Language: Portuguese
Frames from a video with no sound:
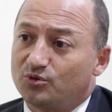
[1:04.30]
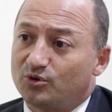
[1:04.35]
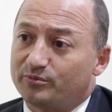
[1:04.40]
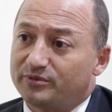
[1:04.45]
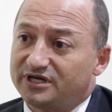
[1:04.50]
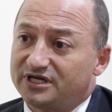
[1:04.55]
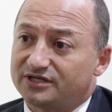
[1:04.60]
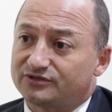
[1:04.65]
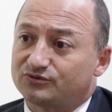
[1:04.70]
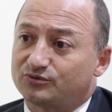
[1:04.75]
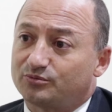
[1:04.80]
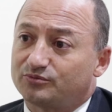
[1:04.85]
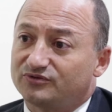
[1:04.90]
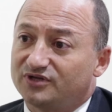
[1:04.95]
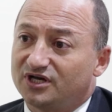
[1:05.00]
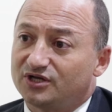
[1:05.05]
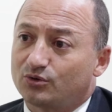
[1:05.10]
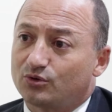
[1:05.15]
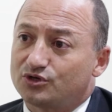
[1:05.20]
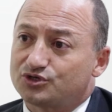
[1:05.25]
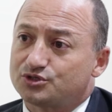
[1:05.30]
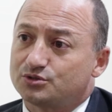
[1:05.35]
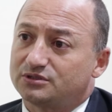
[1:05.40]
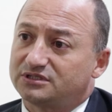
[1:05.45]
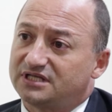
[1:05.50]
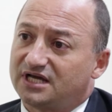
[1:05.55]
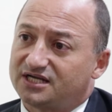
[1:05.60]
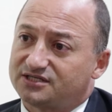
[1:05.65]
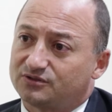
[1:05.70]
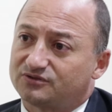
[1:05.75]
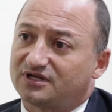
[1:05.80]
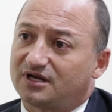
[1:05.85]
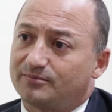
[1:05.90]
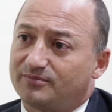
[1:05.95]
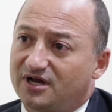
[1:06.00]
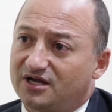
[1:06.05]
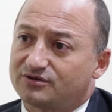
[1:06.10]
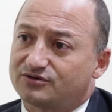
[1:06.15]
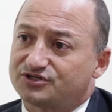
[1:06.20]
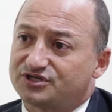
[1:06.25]
momento, dando continuidade ao
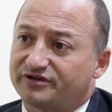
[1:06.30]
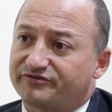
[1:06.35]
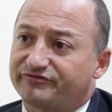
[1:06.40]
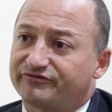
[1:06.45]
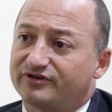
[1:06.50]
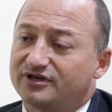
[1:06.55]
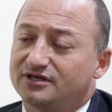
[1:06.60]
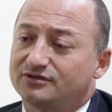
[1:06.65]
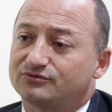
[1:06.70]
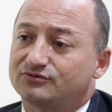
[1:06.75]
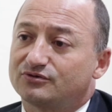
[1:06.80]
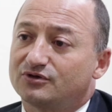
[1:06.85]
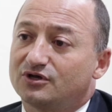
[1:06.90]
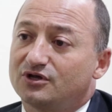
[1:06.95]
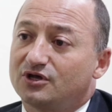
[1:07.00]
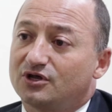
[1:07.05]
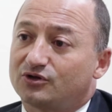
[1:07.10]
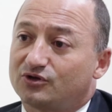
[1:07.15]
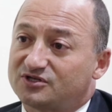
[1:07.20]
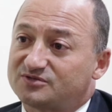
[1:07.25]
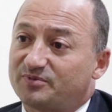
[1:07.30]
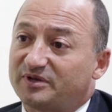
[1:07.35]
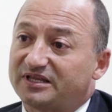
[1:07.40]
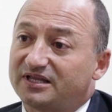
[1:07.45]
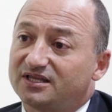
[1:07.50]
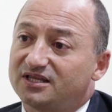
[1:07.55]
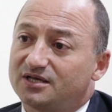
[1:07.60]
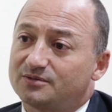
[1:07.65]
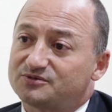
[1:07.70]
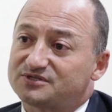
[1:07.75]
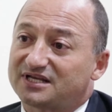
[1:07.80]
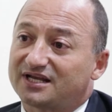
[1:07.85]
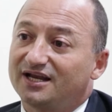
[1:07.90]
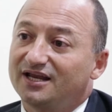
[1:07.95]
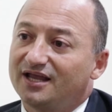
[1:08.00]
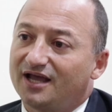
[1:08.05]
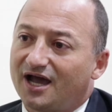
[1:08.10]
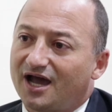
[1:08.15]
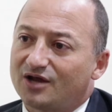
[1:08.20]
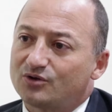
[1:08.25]
trabalho que já é feito, nós pretendemos
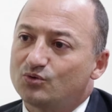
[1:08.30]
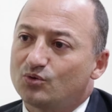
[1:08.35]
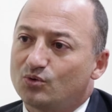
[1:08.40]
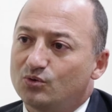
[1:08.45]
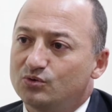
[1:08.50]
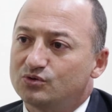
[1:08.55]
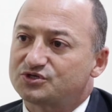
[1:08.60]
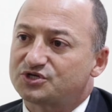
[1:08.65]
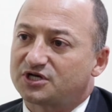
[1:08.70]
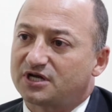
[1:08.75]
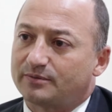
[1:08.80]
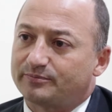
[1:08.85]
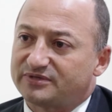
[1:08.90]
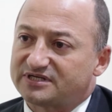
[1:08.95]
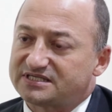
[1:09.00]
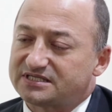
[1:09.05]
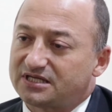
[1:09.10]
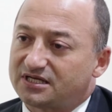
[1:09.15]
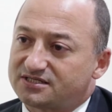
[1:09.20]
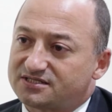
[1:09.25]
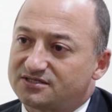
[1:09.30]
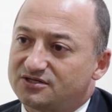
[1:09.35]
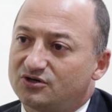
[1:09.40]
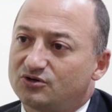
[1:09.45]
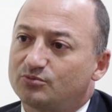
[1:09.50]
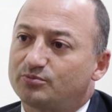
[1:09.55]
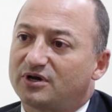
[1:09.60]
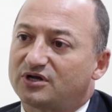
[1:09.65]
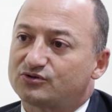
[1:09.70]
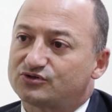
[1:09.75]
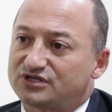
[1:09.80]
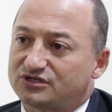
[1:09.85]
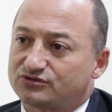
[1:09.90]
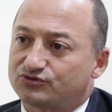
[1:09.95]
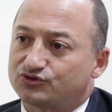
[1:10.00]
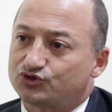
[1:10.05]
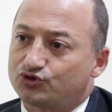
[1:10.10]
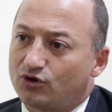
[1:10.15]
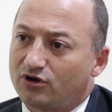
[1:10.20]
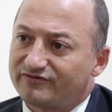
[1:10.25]
criar um curso de capacitação para os
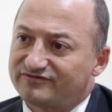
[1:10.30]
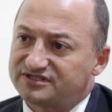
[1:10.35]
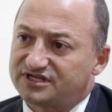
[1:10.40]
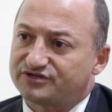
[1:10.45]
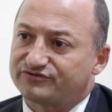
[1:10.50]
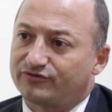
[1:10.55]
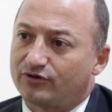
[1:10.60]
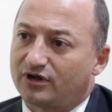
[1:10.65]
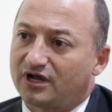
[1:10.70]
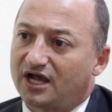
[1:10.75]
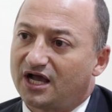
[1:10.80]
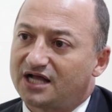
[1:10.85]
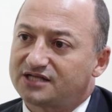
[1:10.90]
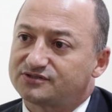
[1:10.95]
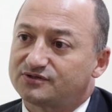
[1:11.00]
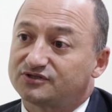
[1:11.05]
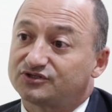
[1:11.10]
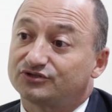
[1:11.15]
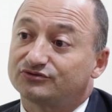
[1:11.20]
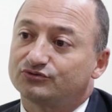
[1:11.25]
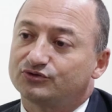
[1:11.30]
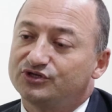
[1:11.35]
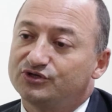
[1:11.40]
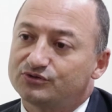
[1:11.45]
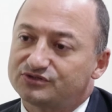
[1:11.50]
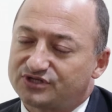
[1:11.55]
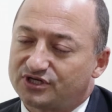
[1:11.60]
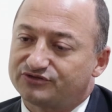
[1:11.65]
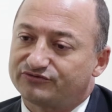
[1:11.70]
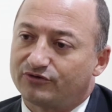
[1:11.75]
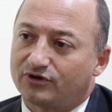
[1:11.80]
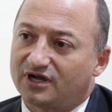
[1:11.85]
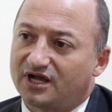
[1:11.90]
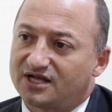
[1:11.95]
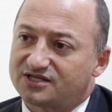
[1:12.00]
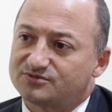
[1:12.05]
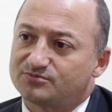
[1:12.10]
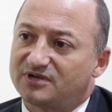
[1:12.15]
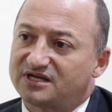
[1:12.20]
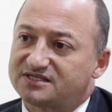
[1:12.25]
jovens advogados e os
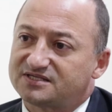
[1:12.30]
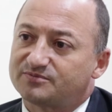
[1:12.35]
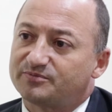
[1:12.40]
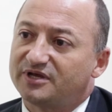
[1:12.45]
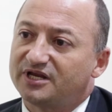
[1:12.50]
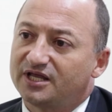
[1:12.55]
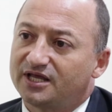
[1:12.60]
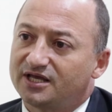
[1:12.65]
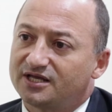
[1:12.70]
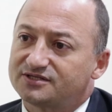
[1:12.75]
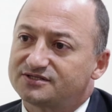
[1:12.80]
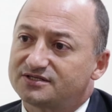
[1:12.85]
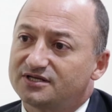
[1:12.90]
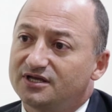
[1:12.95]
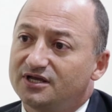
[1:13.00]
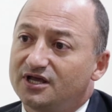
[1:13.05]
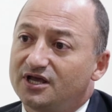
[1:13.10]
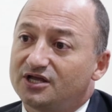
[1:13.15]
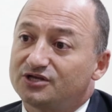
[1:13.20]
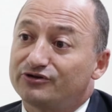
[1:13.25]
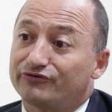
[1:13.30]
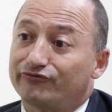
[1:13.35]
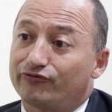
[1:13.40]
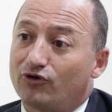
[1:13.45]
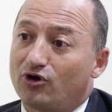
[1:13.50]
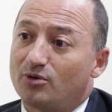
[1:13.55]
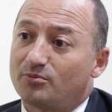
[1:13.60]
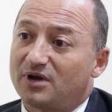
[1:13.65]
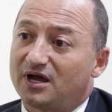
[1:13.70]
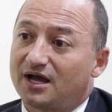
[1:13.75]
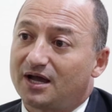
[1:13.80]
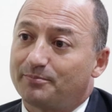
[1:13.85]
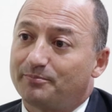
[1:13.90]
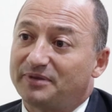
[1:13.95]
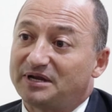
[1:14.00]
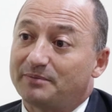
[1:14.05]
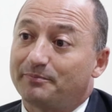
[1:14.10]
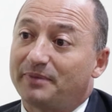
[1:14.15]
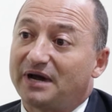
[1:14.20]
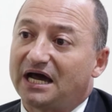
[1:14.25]
advogados mais experientes, de forma a
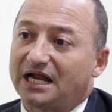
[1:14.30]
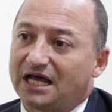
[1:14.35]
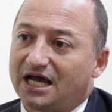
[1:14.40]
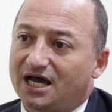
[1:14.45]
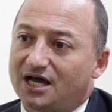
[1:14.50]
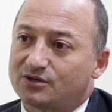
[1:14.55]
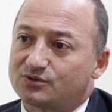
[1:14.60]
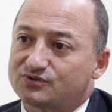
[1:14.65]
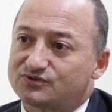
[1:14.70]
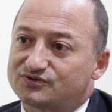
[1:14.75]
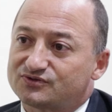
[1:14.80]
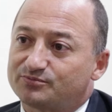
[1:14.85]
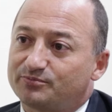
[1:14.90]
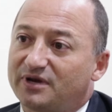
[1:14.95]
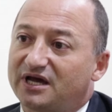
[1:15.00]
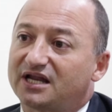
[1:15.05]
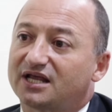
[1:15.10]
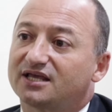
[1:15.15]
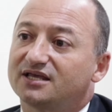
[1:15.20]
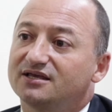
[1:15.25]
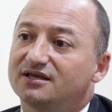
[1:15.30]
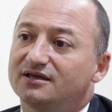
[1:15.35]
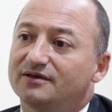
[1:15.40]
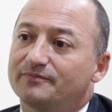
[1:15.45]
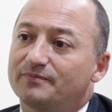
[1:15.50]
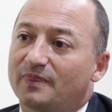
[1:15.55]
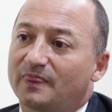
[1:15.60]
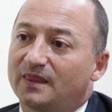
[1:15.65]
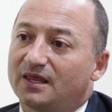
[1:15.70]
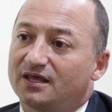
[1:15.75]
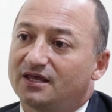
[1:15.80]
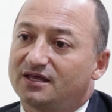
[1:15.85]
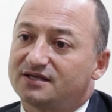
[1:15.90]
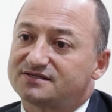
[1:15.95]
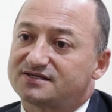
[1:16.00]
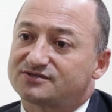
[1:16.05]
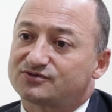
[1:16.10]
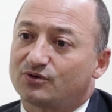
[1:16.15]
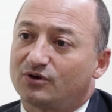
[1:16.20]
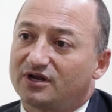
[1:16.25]
prepará-los para que
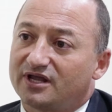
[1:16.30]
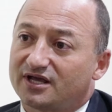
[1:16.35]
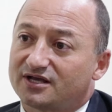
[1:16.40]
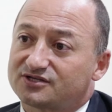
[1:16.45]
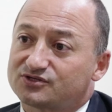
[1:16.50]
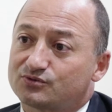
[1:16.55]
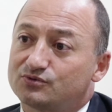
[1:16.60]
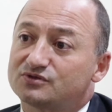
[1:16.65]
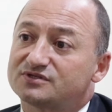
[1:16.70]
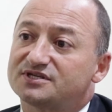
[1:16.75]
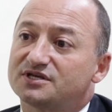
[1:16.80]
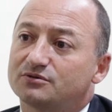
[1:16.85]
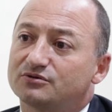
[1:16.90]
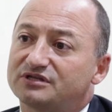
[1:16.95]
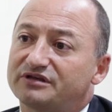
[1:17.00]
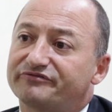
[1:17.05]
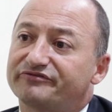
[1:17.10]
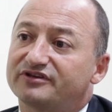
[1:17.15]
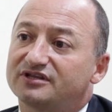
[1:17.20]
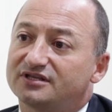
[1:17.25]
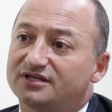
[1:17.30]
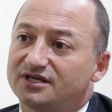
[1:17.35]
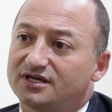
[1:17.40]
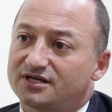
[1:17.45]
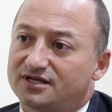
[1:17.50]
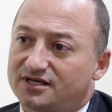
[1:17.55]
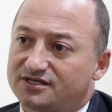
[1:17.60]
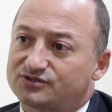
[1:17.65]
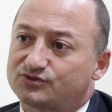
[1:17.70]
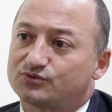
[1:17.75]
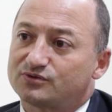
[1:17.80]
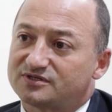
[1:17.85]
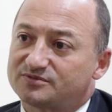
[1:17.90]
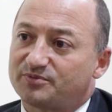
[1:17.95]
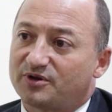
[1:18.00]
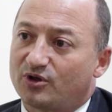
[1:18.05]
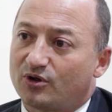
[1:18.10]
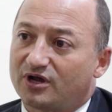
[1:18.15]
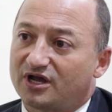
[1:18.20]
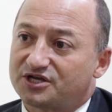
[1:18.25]
esses colegas consigam defender as suas
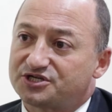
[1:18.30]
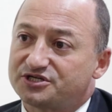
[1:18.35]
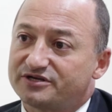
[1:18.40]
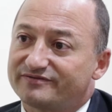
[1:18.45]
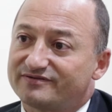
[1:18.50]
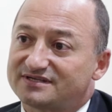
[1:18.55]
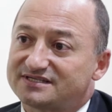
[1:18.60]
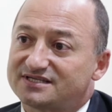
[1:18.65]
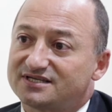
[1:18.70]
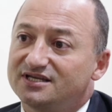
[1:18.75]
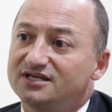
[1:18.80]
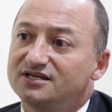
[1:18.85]
prerrogativas